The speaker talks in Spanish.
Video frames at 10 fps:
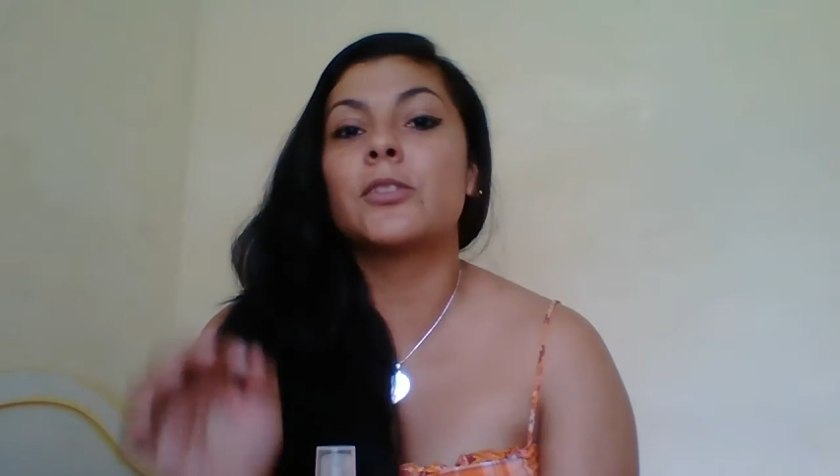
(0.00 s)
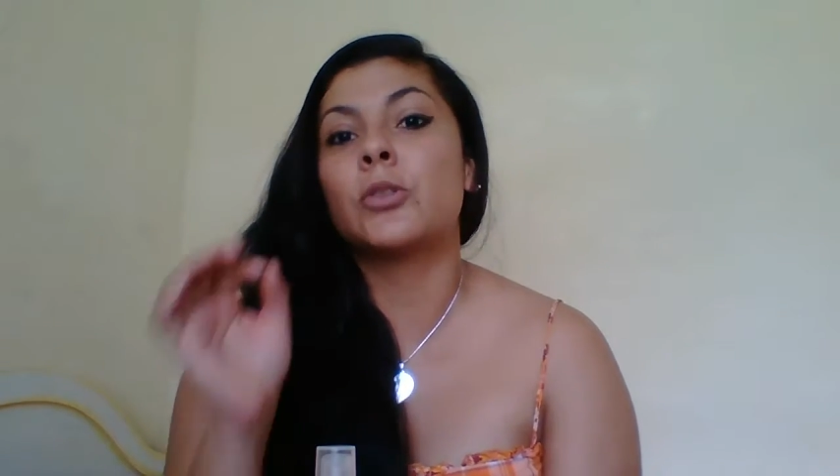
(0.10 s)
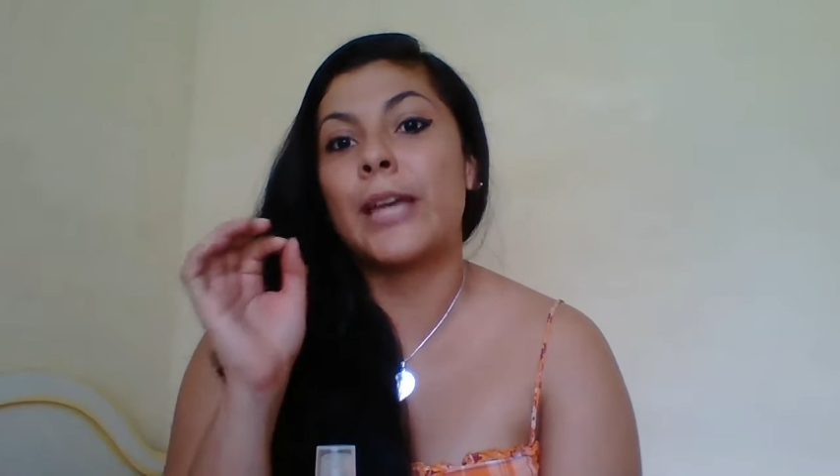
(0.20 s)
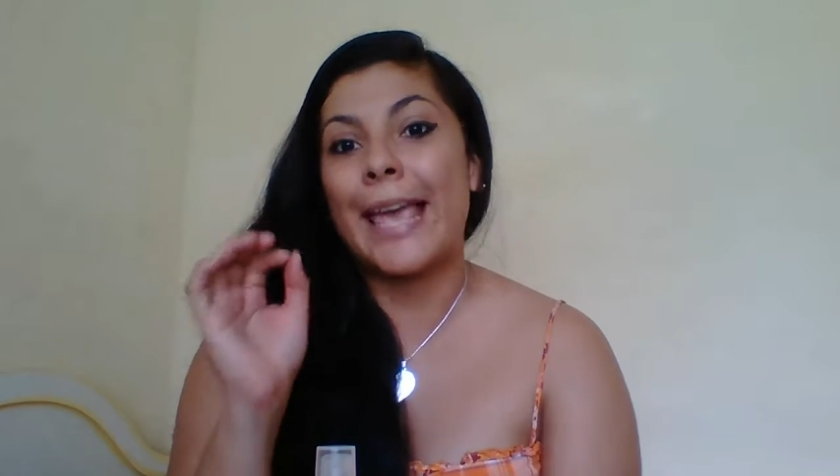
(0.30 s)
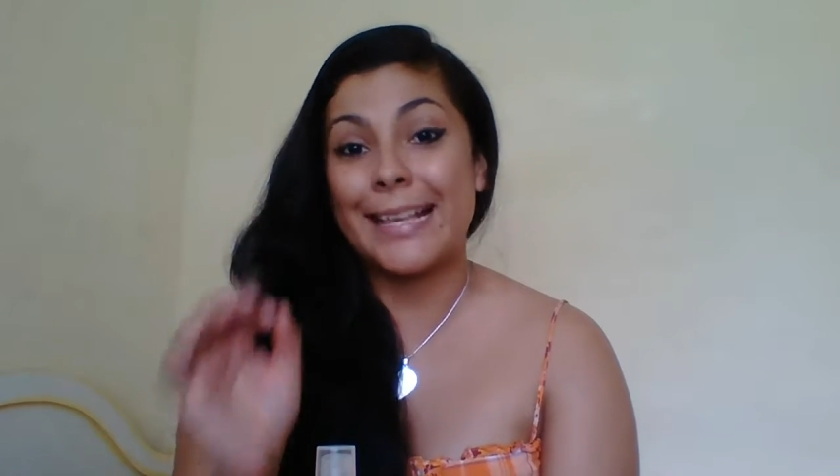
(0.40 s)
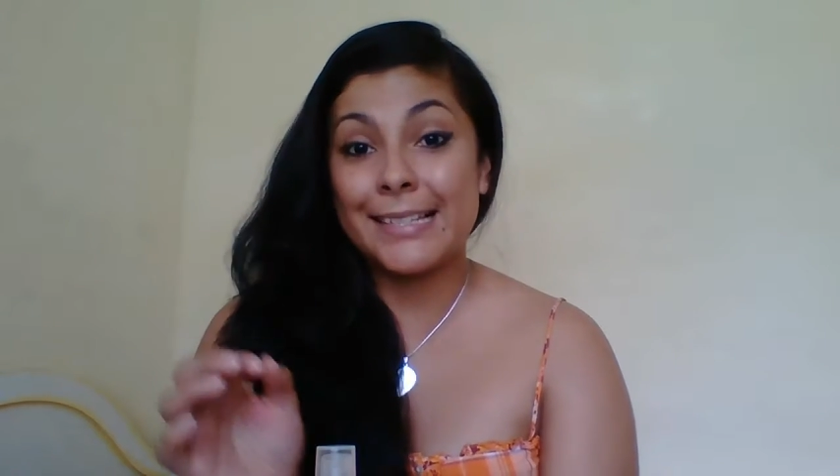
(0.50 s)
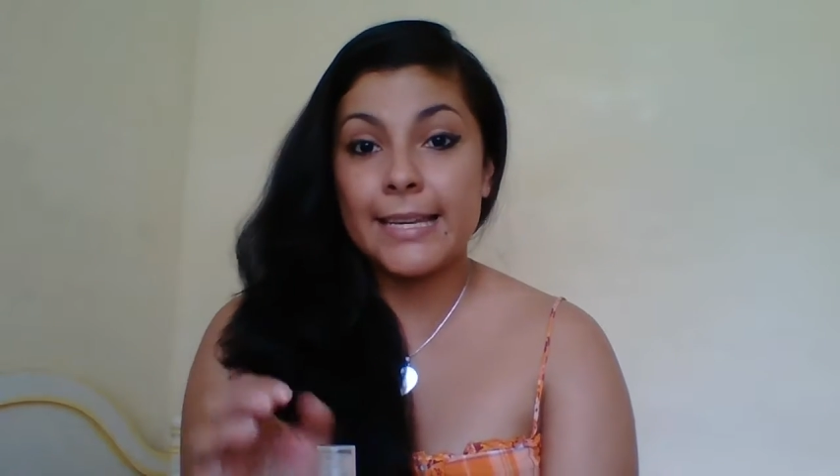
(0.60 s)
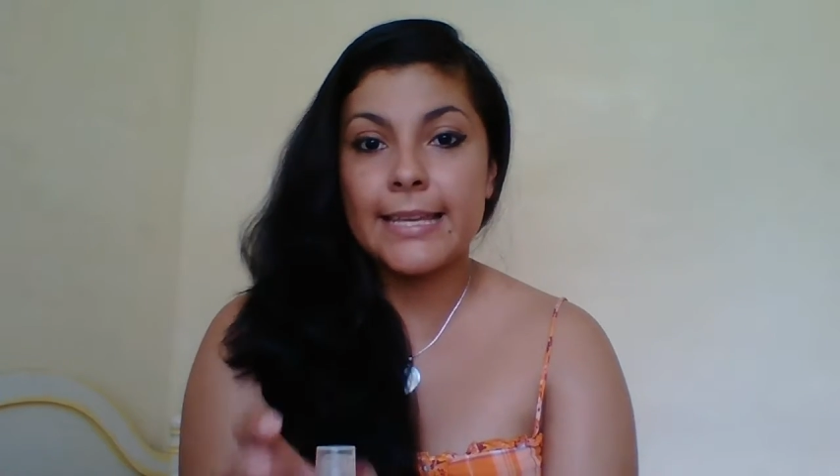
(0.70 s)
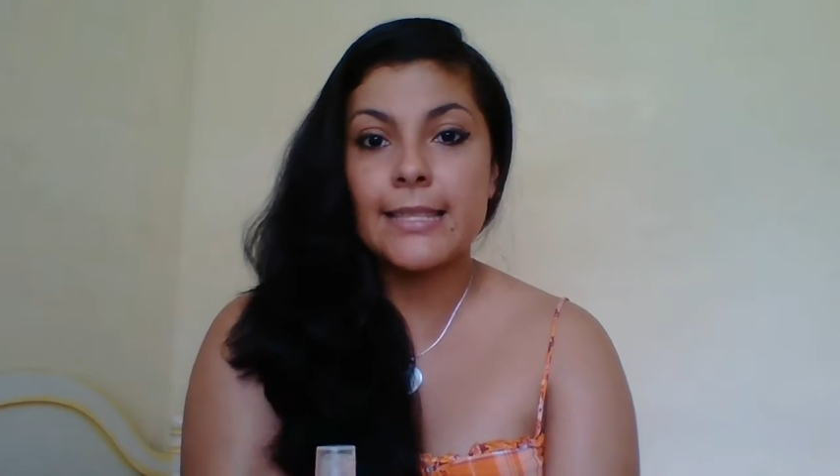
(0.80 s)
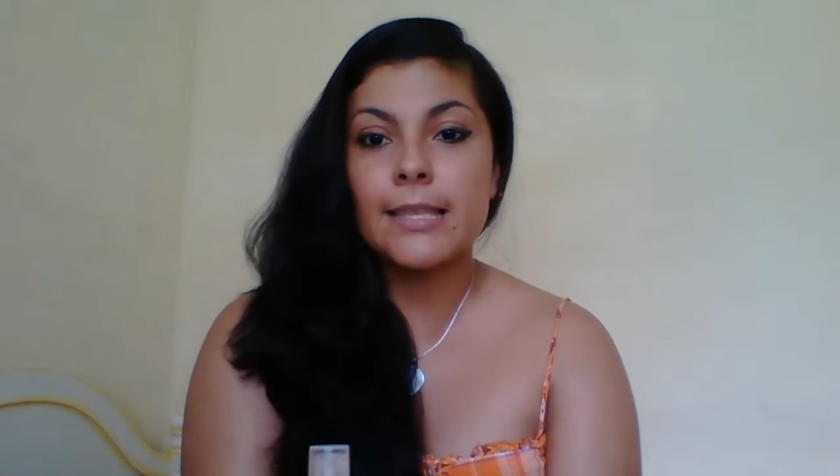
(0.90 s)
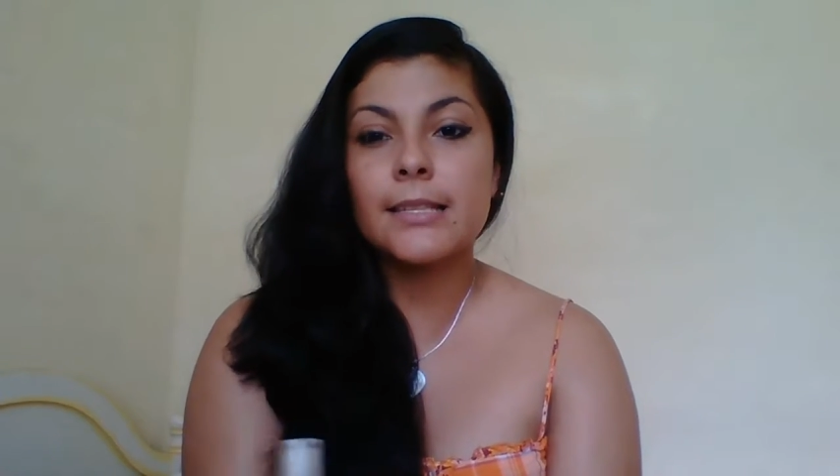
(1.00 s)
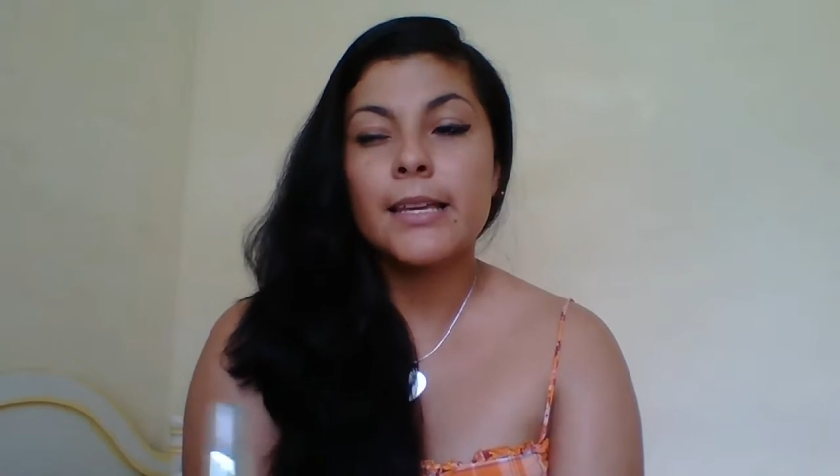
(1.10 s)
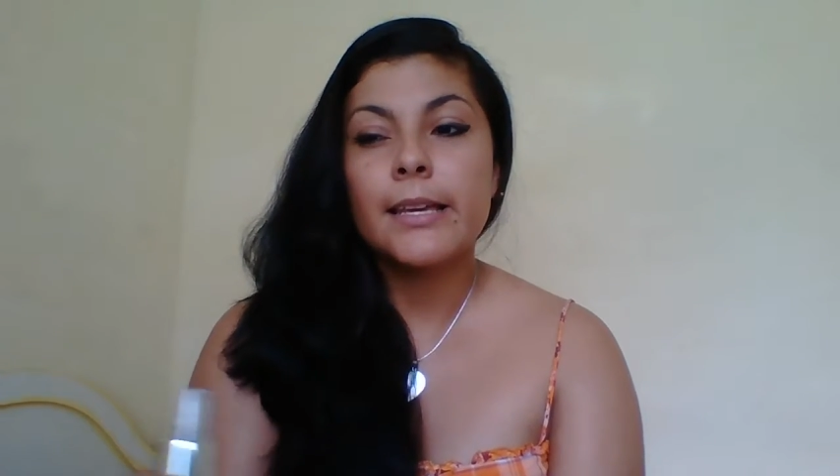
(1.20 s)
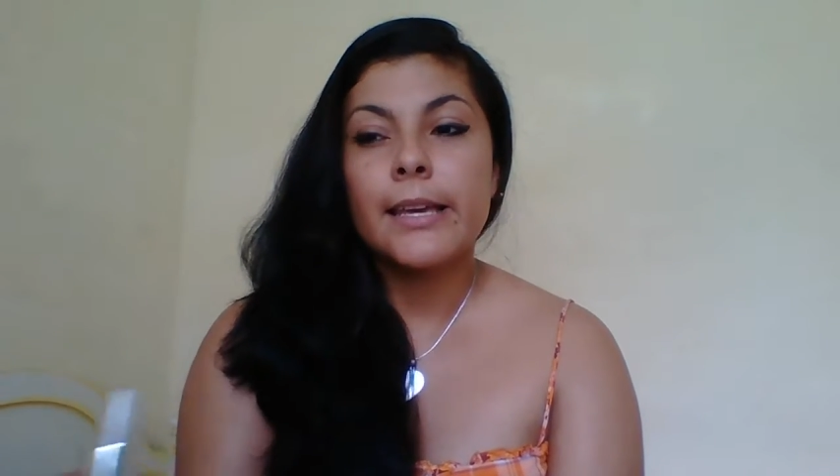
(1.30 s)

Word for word: son excelentes.